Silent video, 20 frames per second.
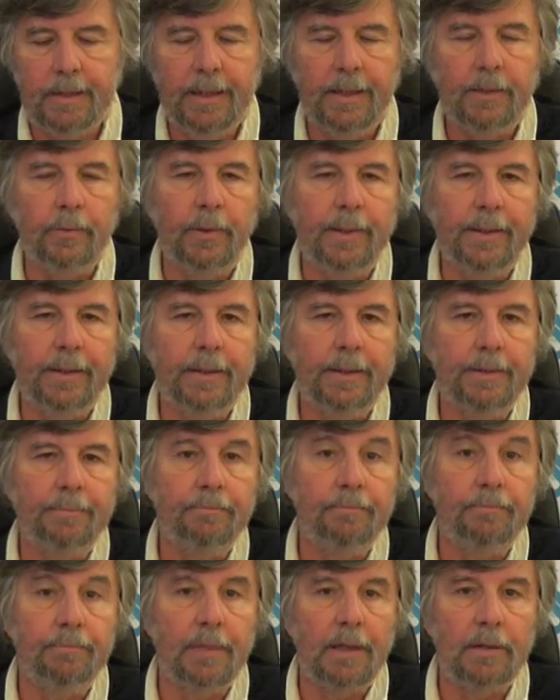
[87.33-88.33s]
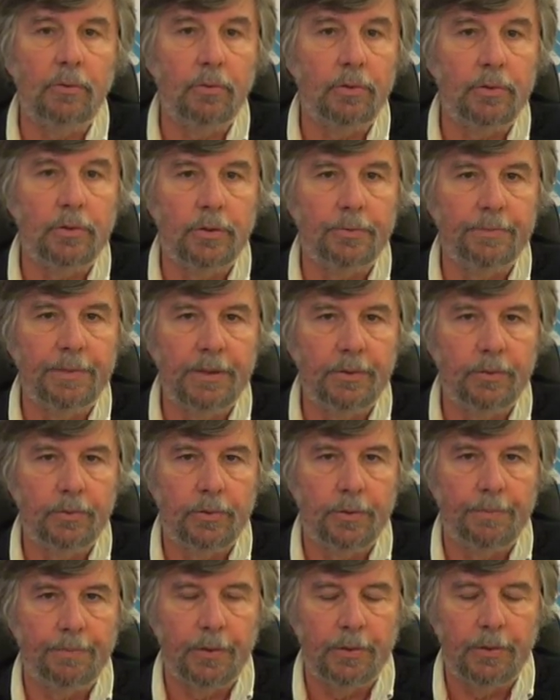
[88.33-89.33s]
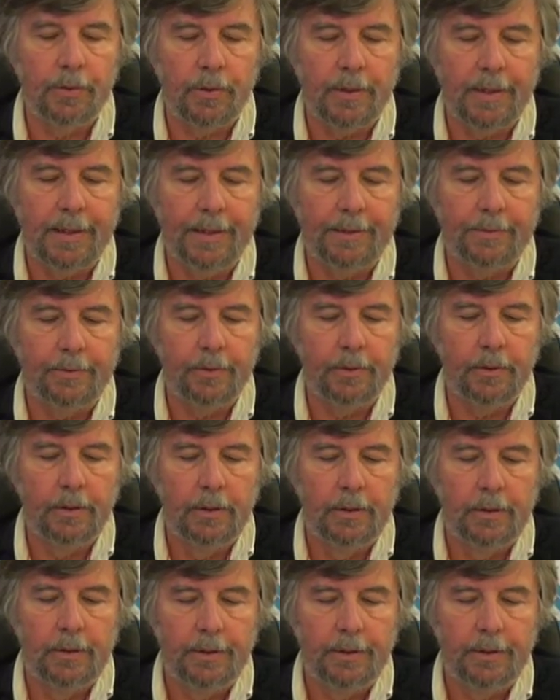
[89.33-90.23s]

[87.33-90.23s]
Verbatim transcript: E quindi mm, all'ultimo minuto poi Orlando,